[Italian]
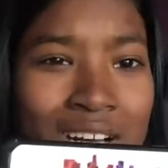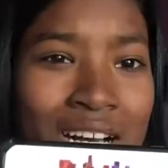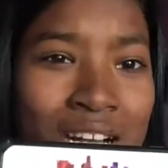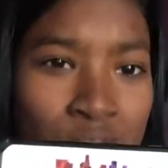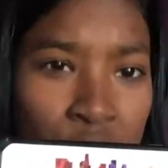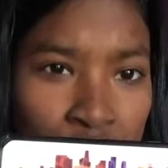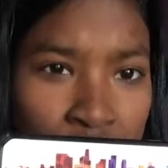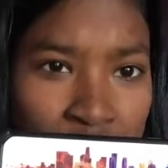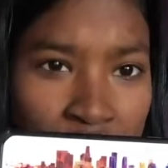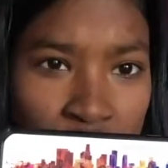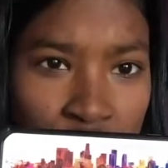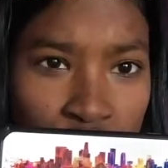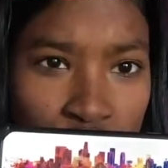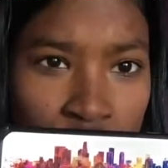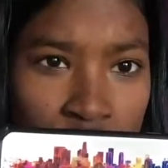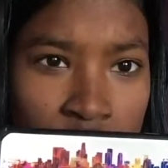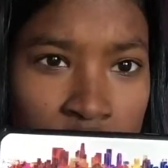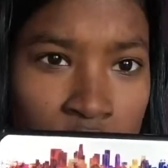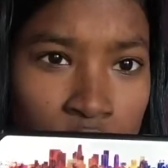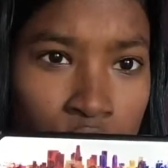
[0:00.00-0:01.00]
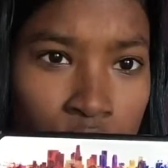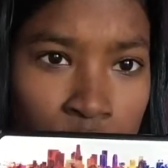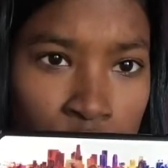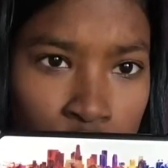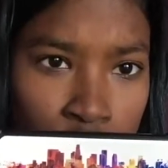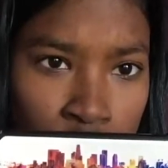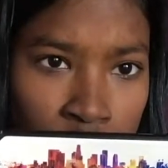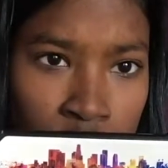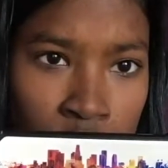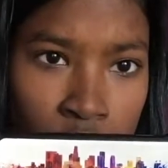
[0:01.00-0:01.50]
a Los Angeles come
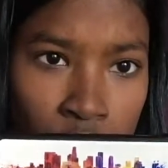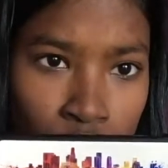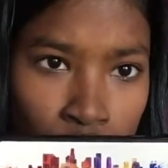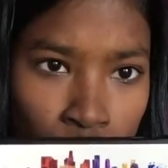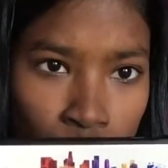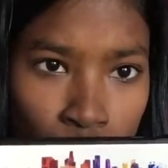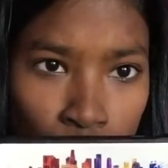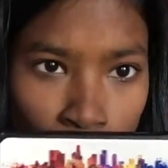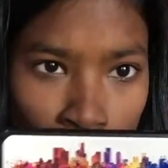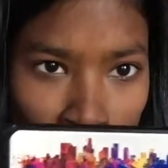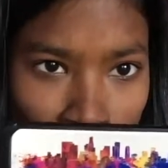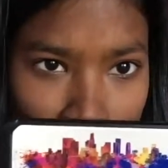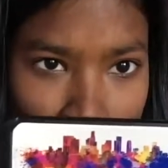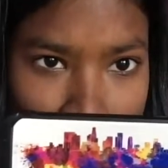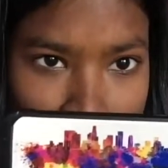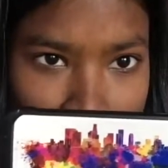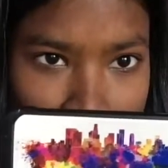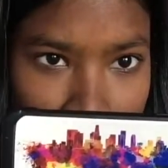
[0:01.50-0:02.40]
c'è scritto qua